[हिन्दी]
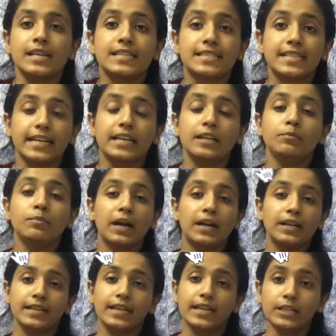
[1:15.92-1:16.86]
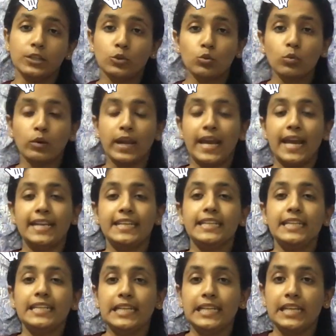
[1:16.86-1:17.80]
सेकेंड पार्ट है टू
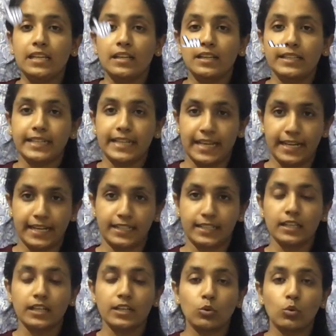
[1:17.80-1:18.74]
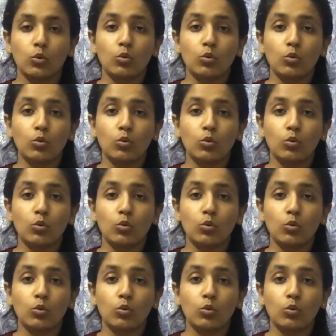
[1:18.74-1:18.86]
एनी लीगल कैरेक्टर